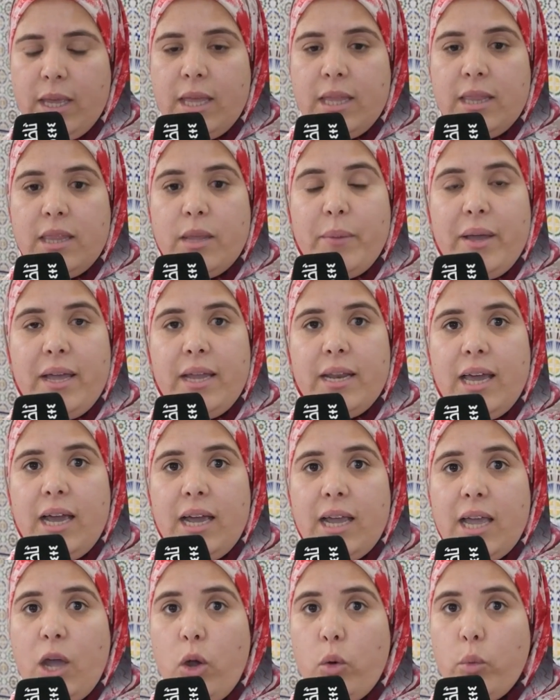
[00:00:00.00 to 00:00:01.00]
دابا
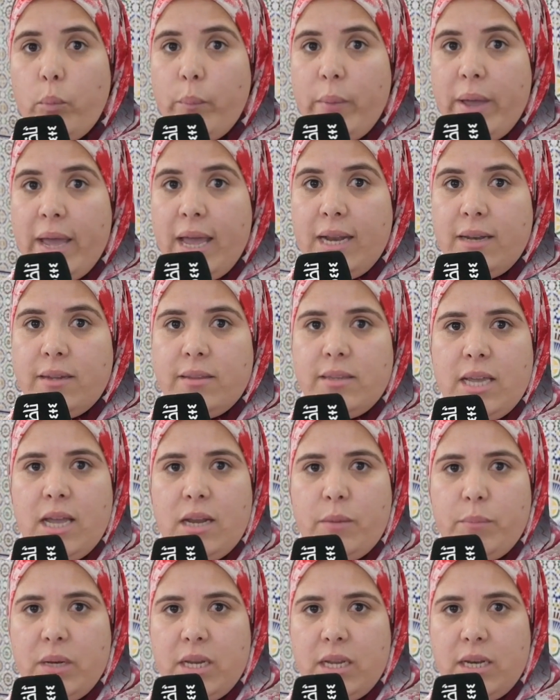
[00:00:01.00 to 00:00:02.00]
حنا كعمال
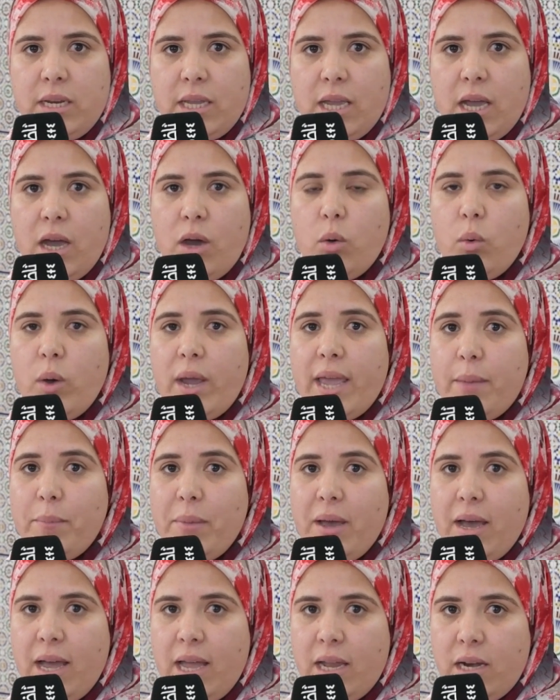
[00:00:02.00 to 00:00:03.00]
ديال المليليه
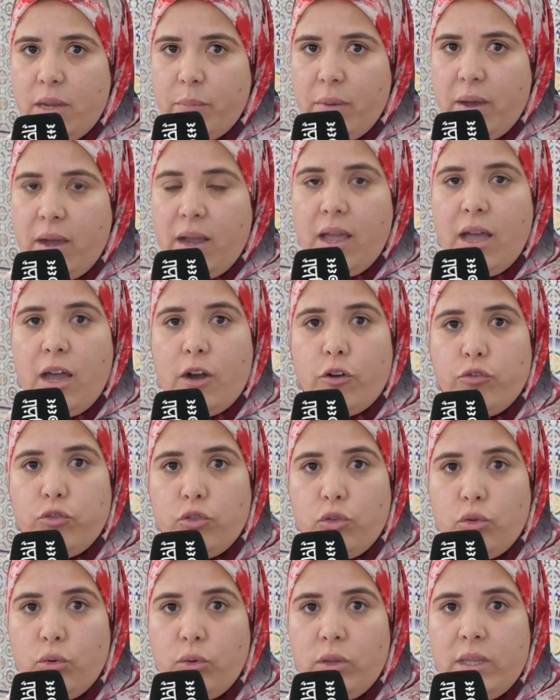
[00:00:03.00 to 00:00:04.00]
وكمغاربه
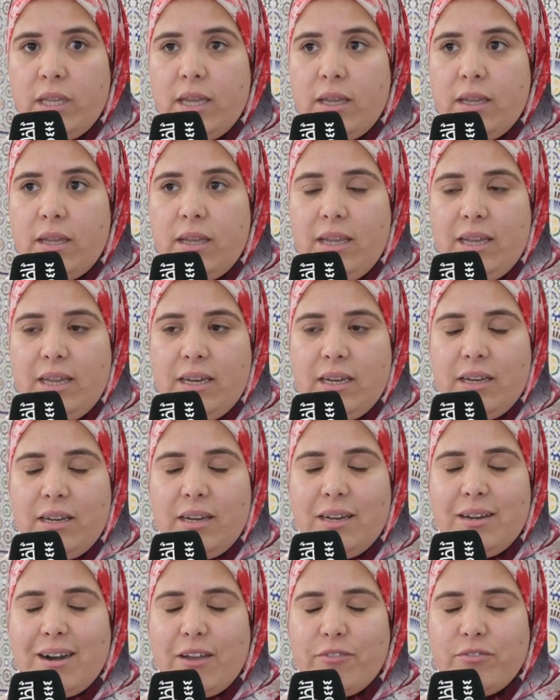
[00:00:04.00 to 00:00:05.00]
كرفضوا
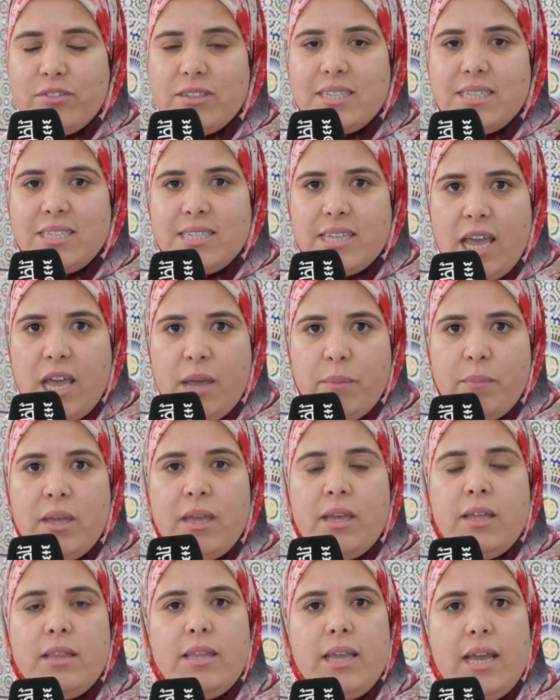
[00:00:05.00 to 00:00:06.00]
يعني رفض تام
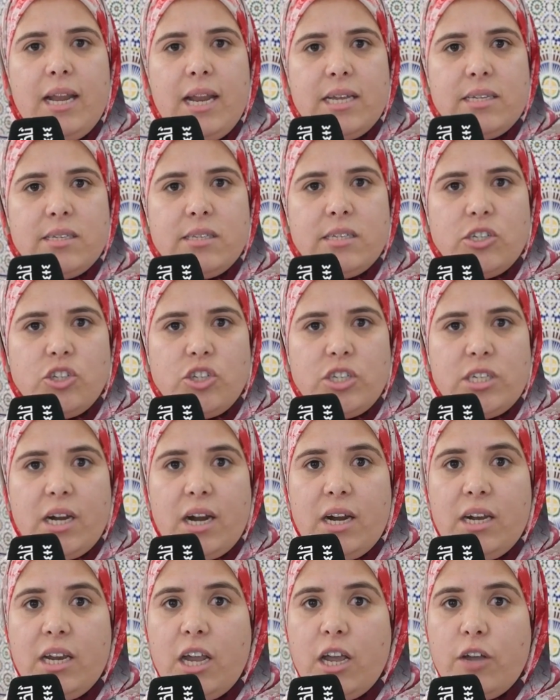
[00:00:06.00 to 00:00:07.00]
ديال هاد
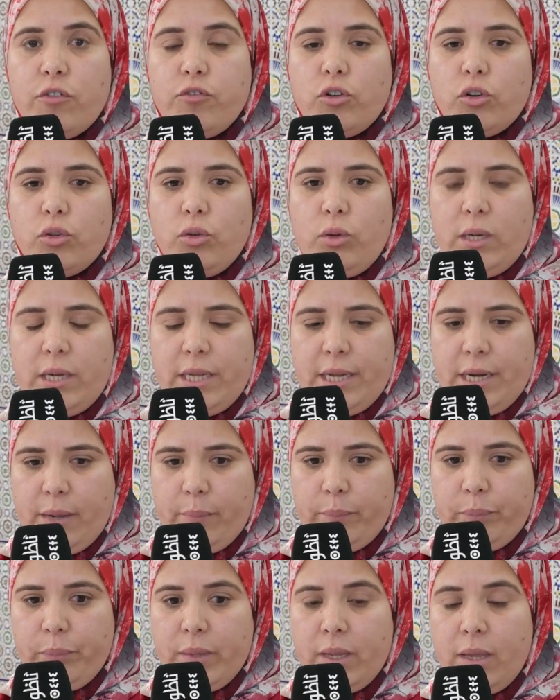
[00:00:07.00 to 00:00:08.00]
التاشيره اللي كيفرضوا
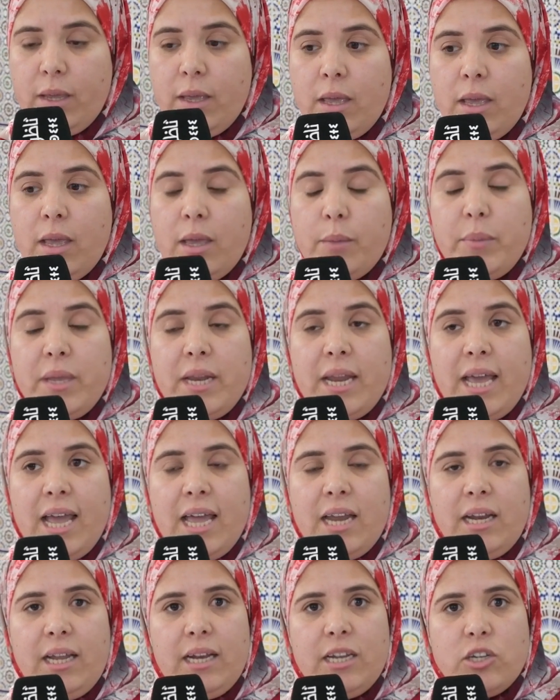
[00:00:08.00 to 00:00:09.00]
علينا
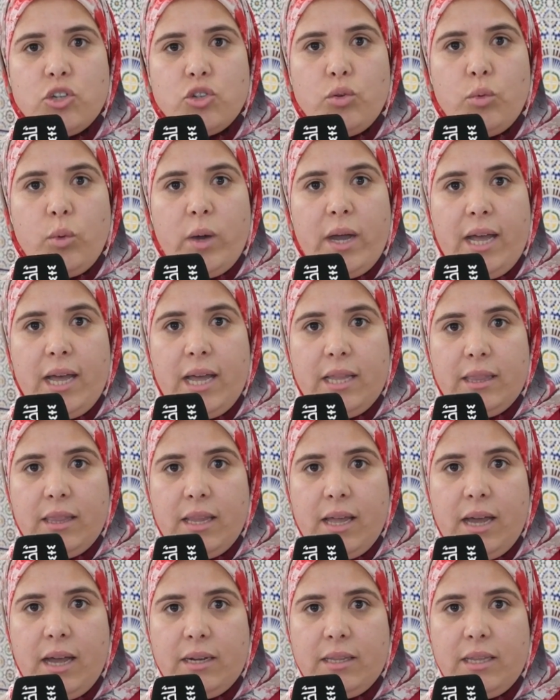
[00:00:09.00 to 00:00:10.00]
بناء على شنو وقع هذا
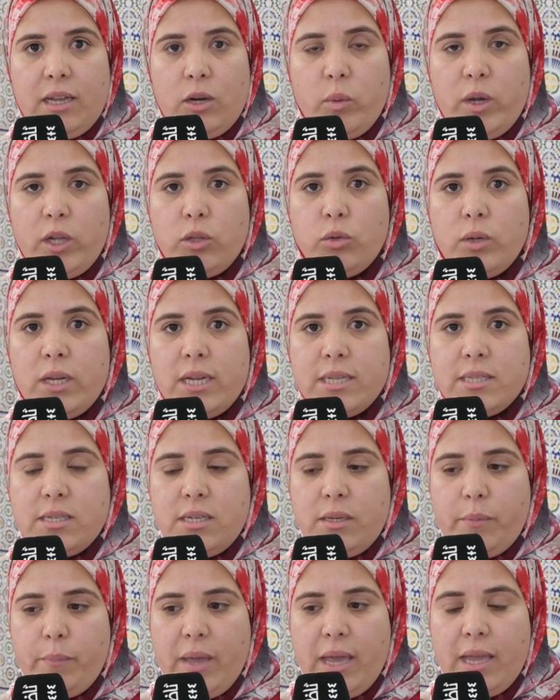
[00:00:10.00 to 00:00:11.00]
النهار ديال
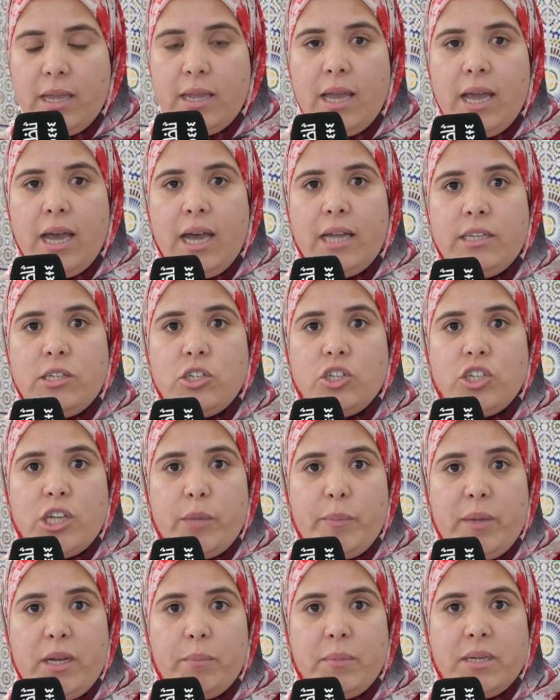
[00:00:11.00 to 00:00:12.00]
31 ماي غادي
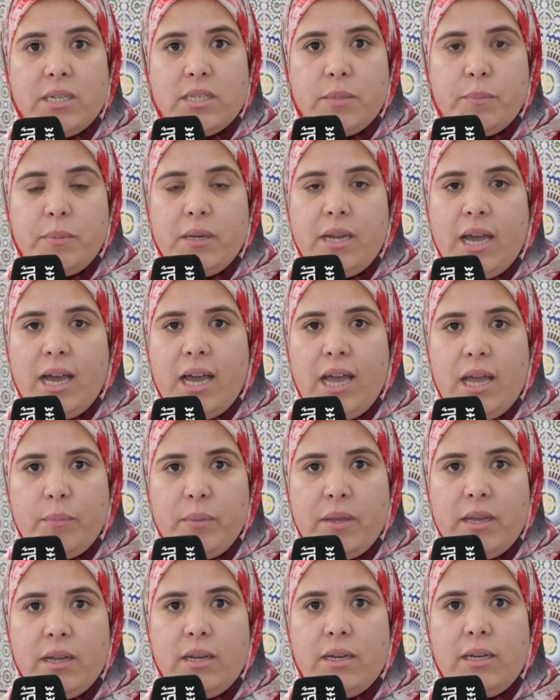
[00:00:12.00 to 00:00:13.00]
يجتمع المكتب
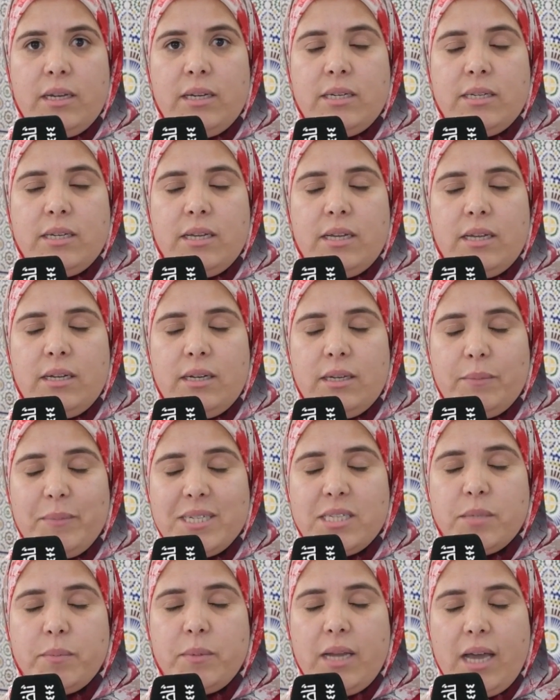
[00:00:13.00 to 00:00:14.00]
النقابي
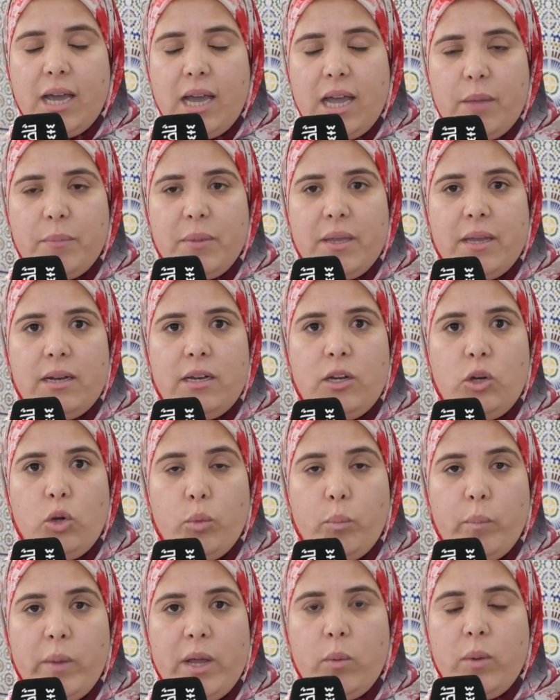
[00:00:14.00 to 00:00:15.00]
المكتب النقابي
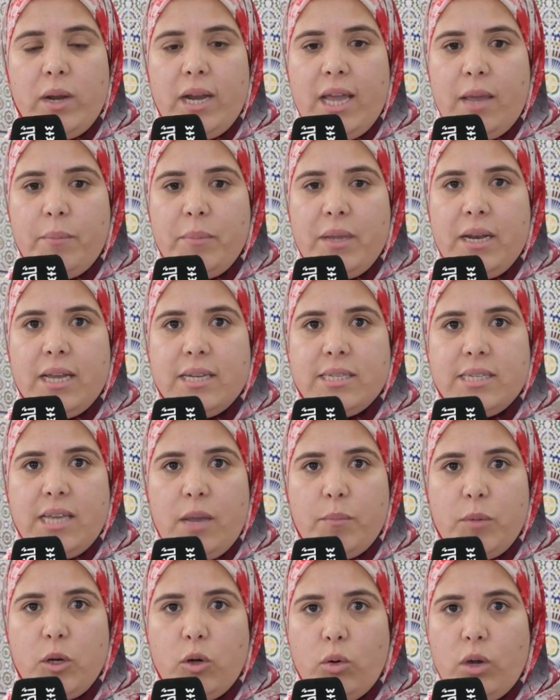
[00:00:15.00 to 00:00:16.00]
للعمال والعاملات
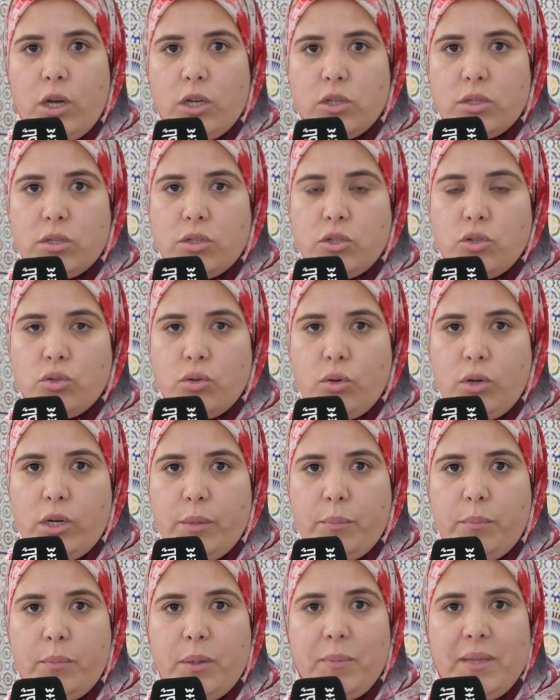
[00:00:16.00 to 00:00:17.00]
حامل رخص
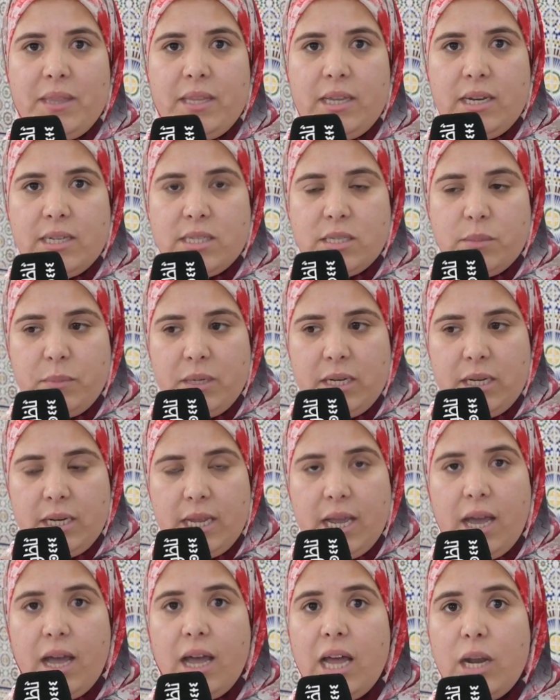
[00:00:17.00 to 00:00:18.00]
الشغل بمدينه
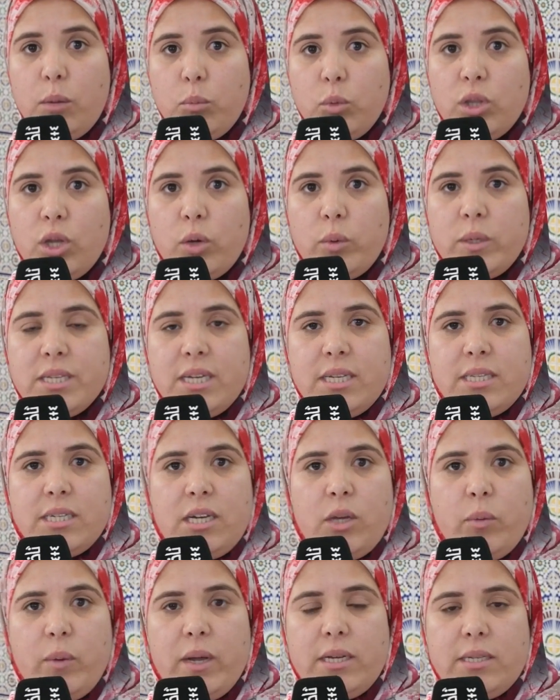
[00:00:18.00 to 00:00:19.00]
المنيليه المنضوي تحت
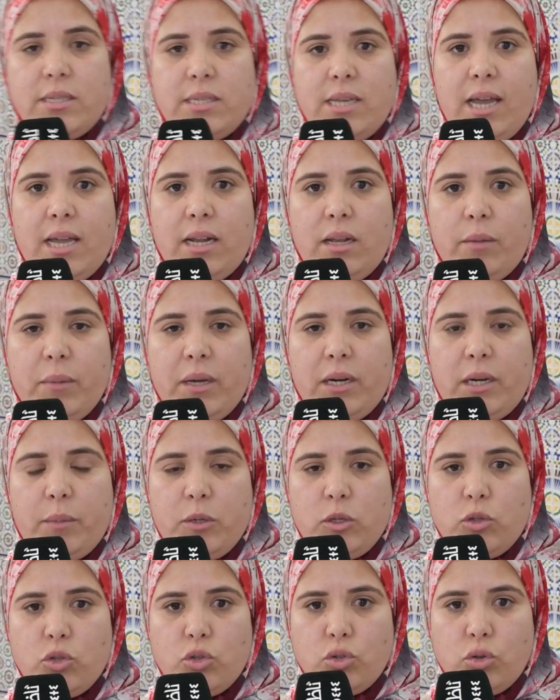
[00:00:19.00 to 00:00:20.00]
لواء الاتحاد
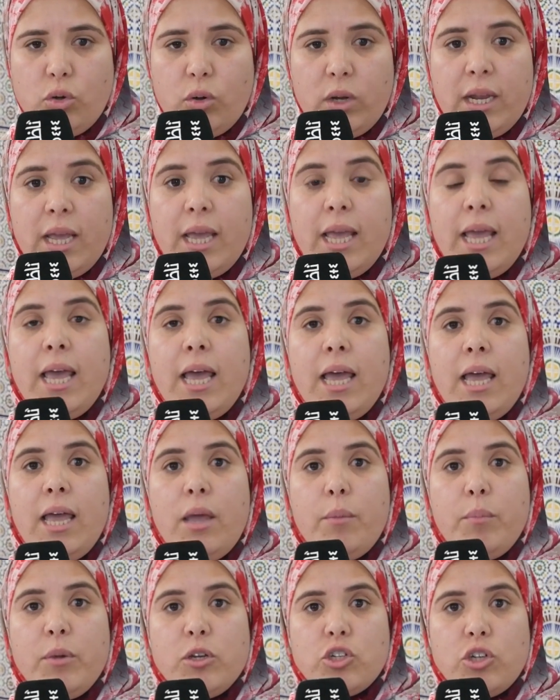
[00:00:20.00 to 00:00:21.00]
المغربي للشغل
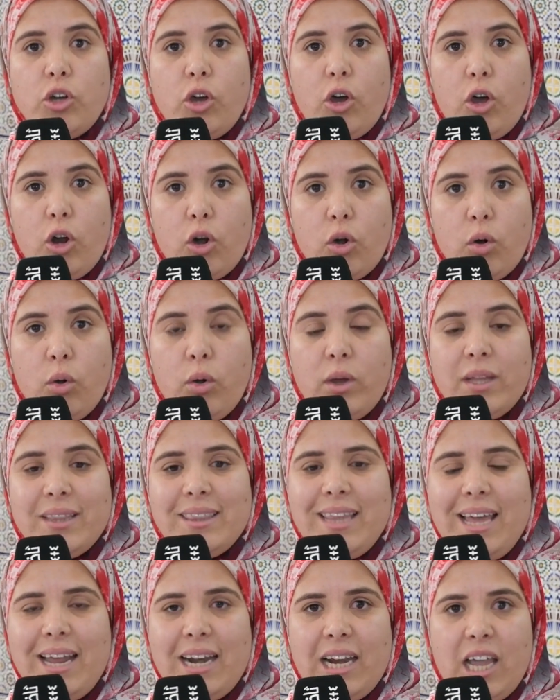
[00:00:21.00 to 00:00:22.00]
باش نقروا
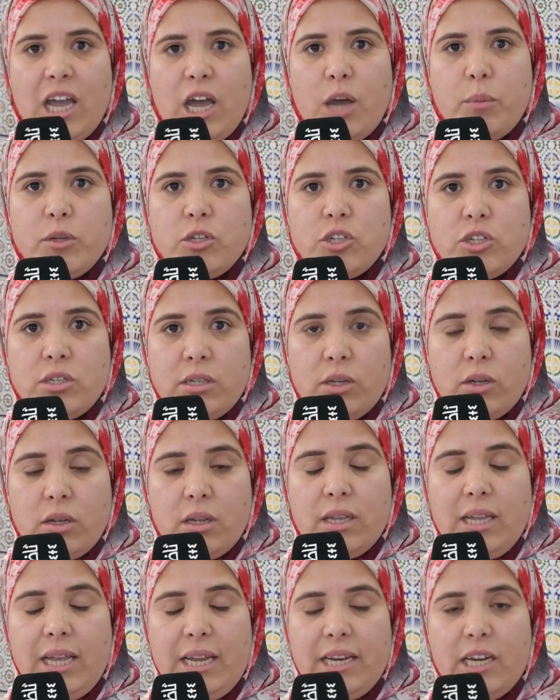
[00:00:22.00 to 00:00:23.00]
طريقه باش
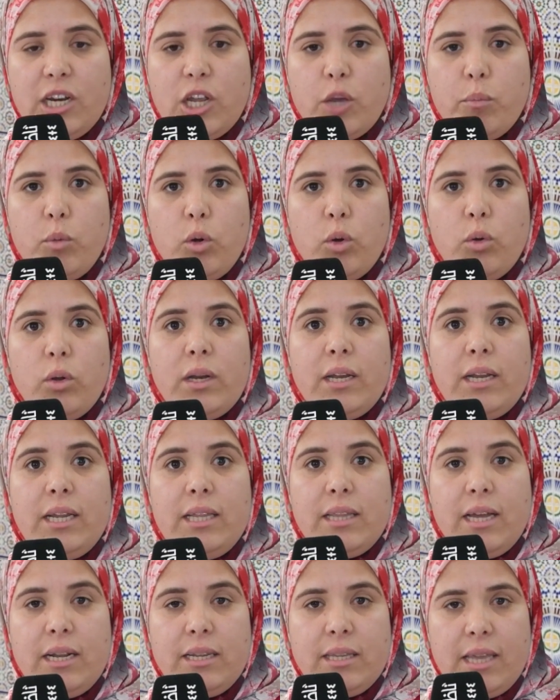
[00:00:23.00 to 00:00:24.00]
يعني نكملوا
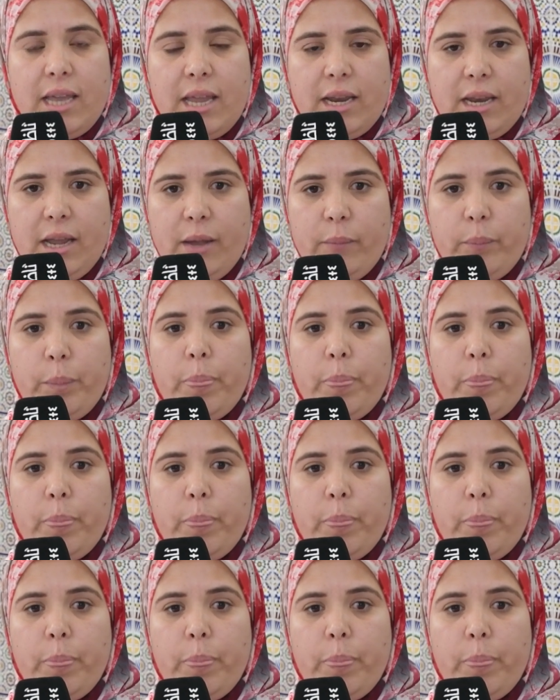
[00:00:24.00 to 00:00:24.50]
النضال ديالنا